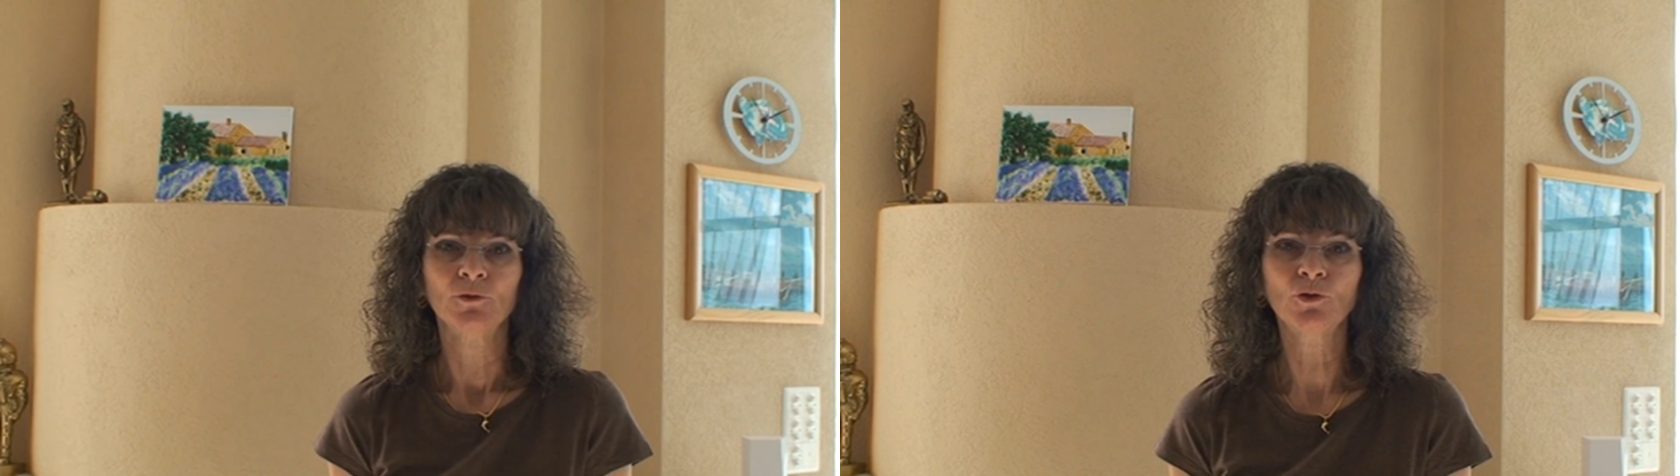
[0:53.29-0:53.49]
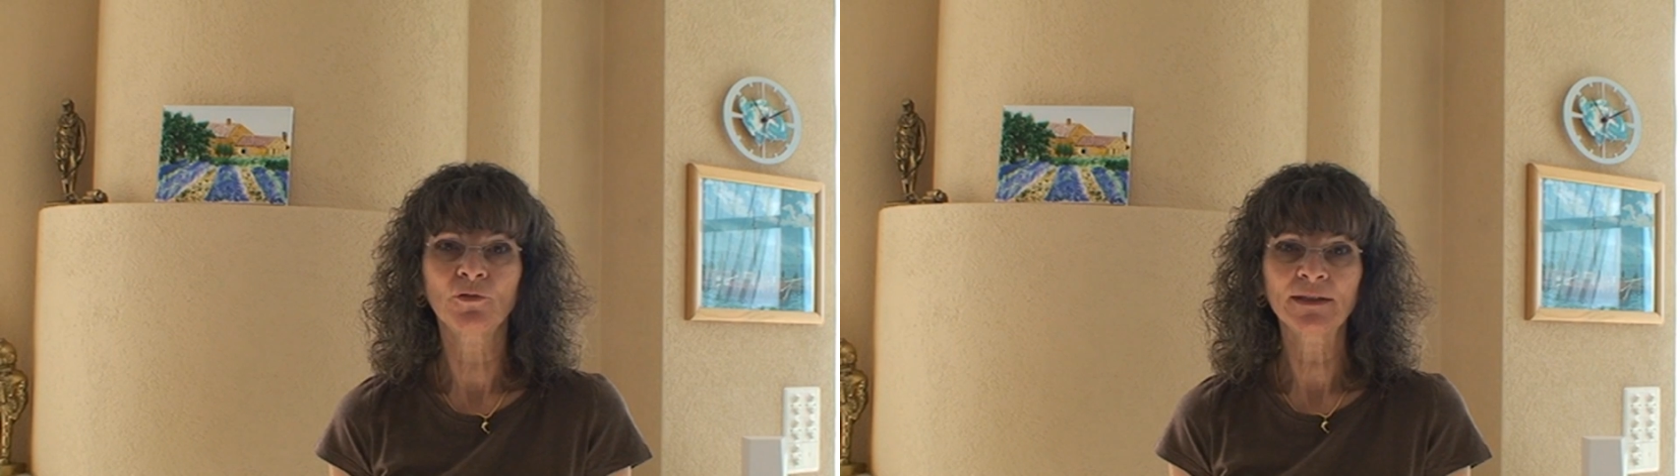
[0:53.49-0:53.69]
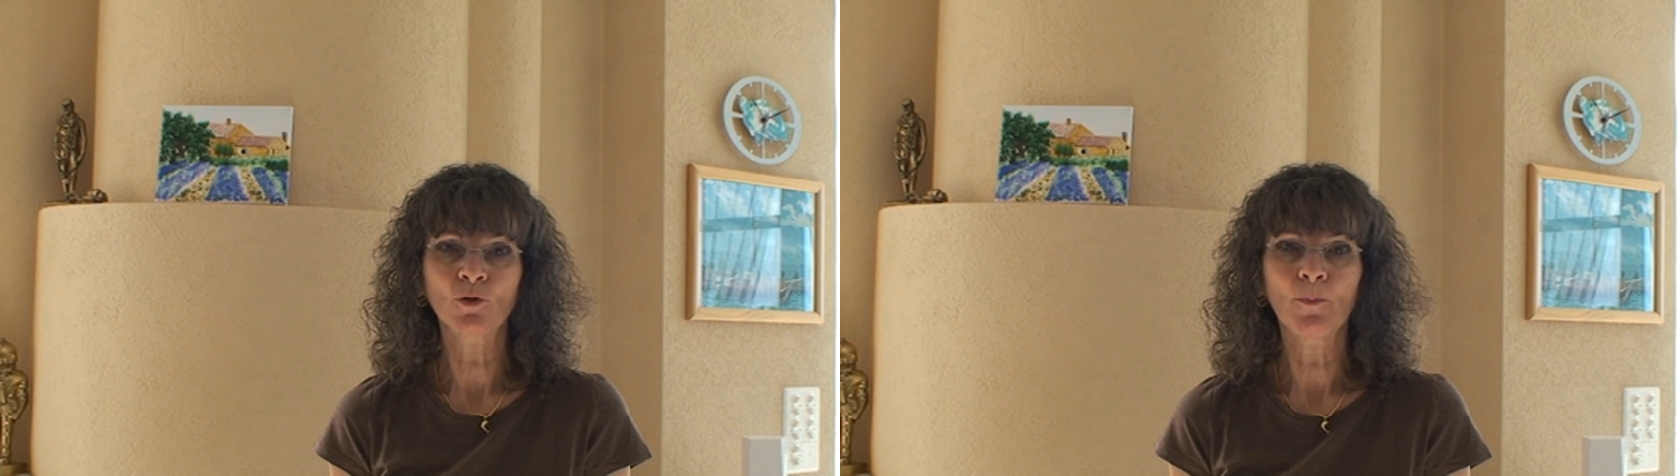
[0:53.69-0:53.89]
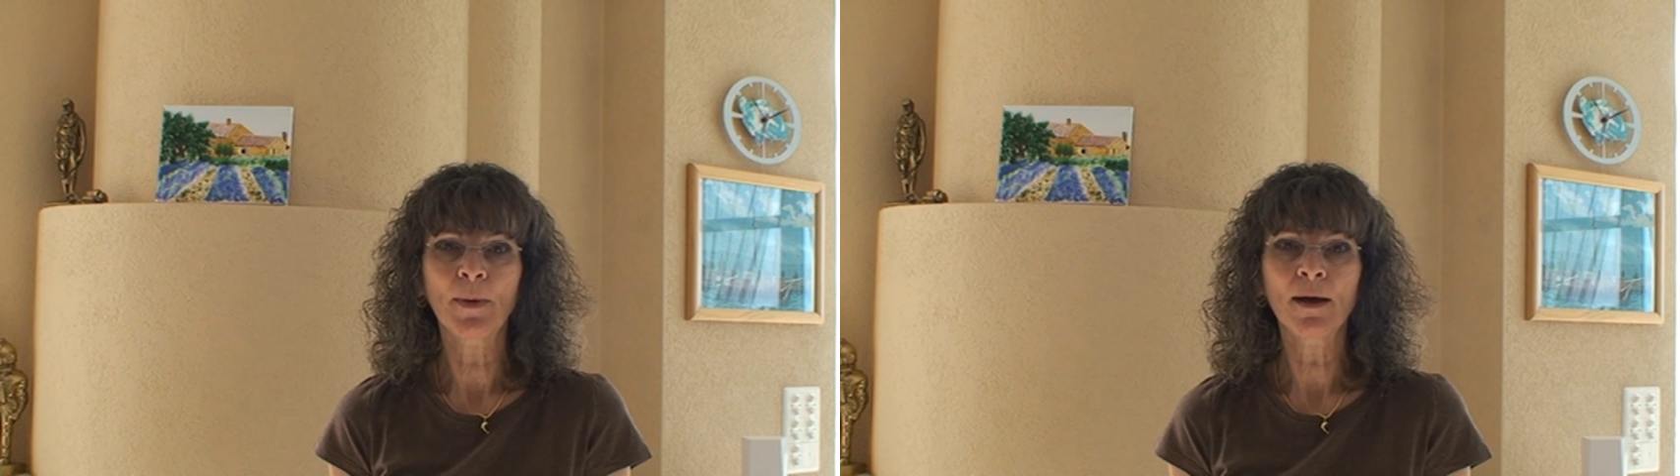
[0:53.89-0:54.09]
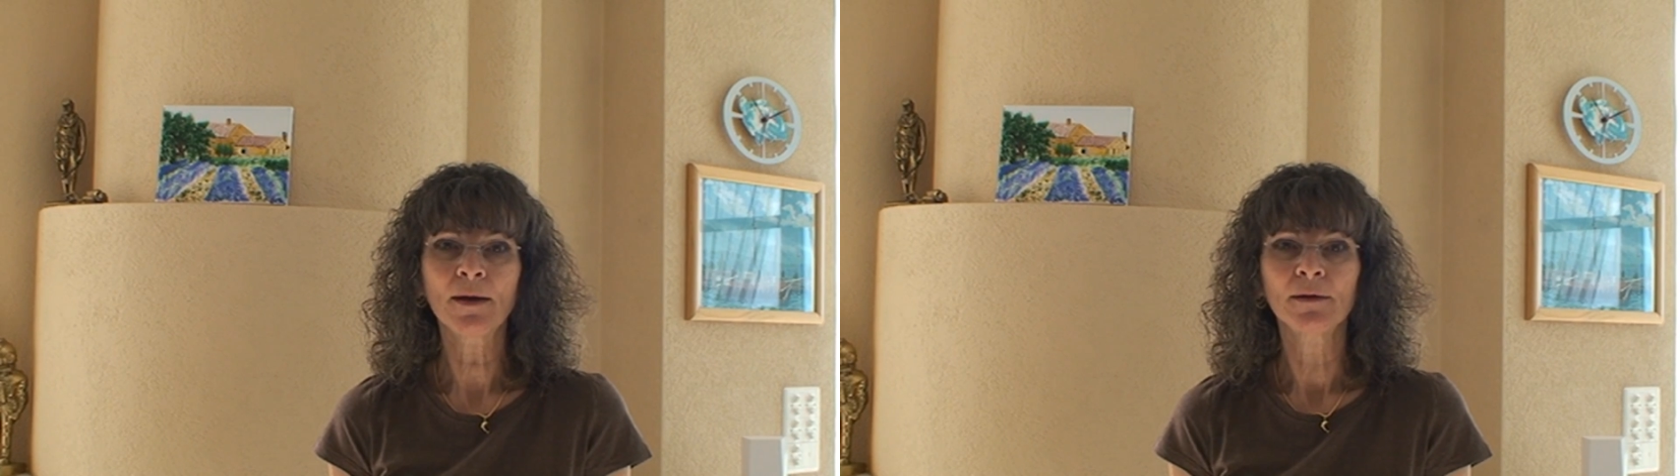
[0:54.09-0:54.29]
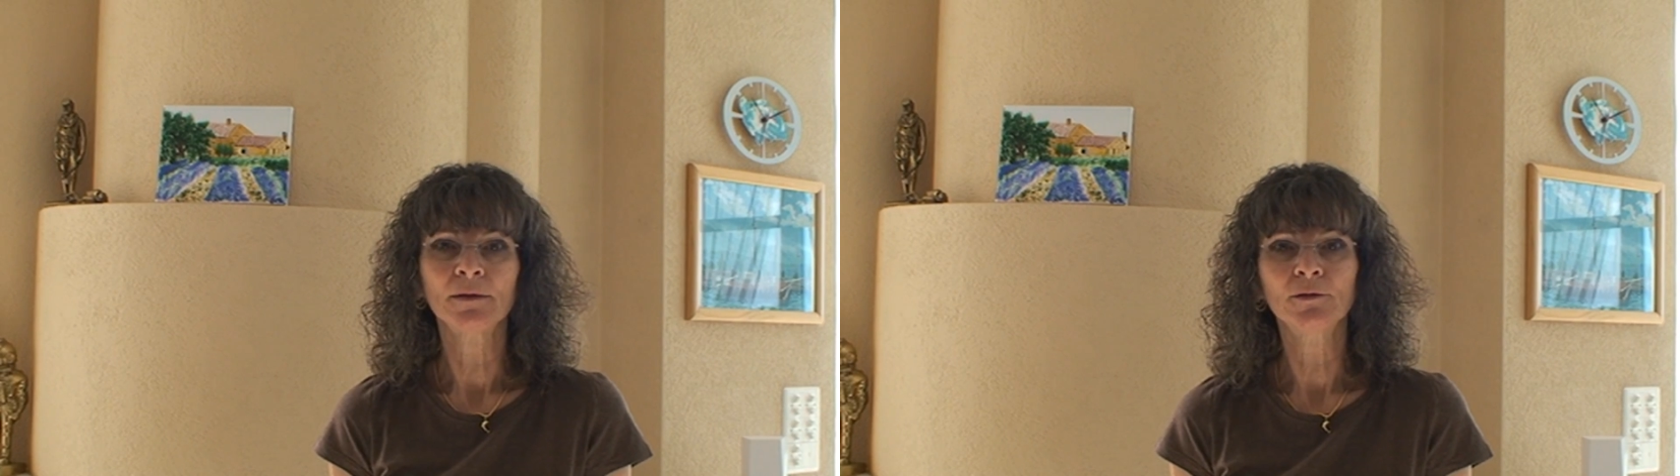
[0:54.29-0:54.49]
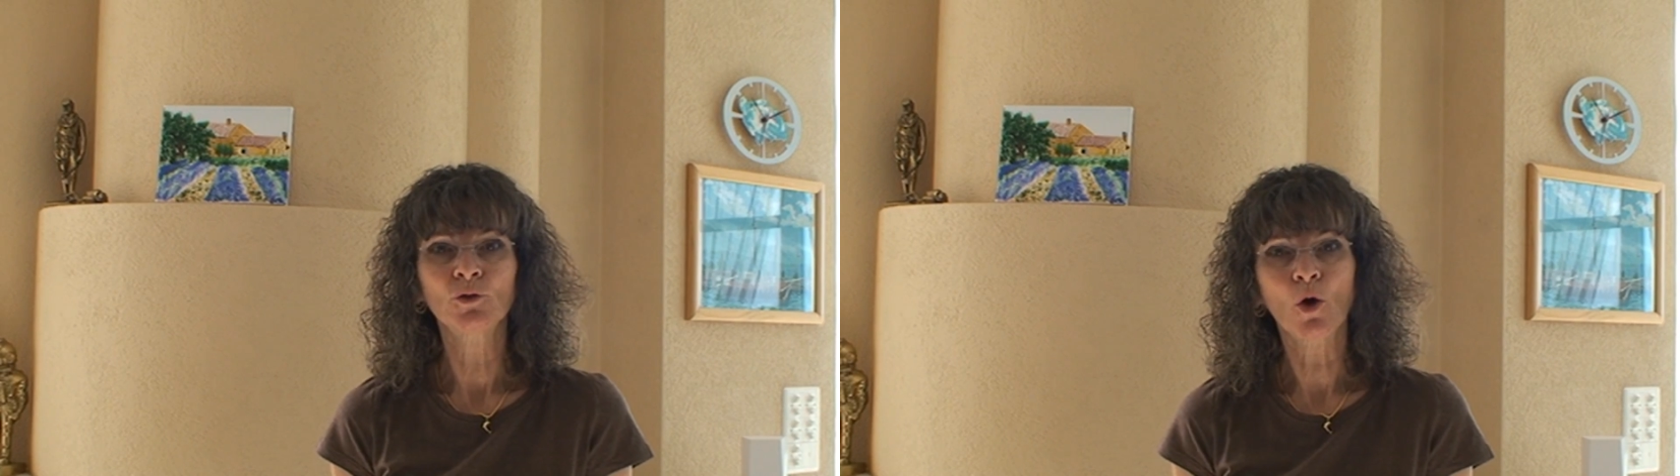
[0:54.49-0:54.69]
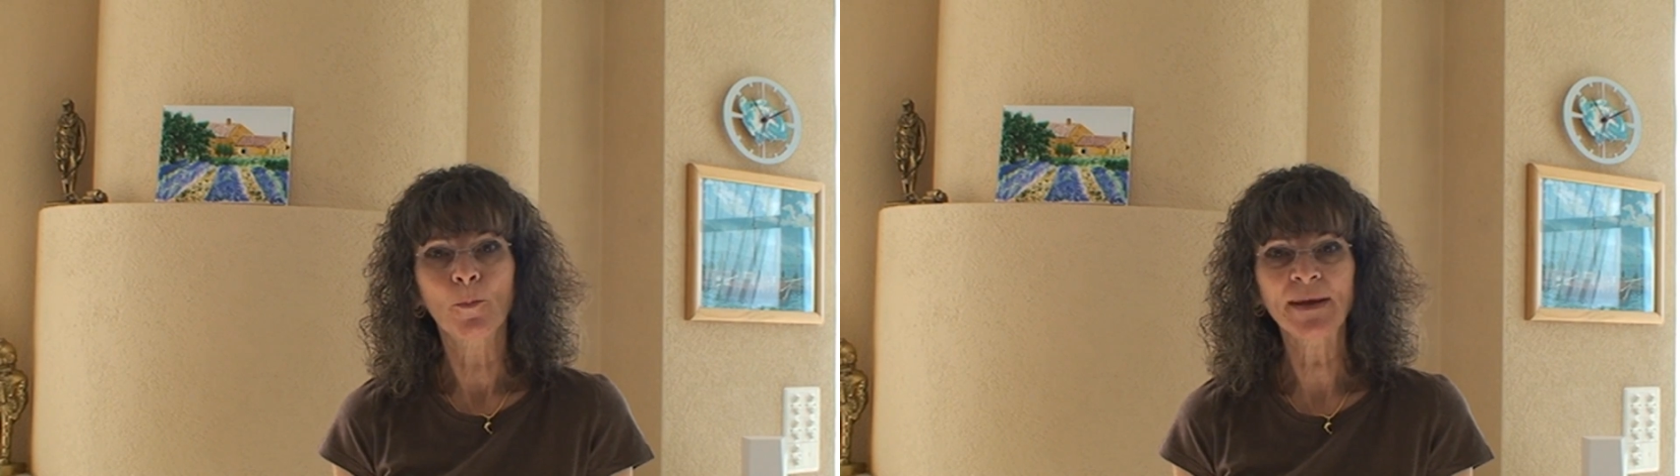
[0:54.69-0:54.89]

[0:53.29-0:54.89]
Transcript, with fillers: Ne devrait-on pas encore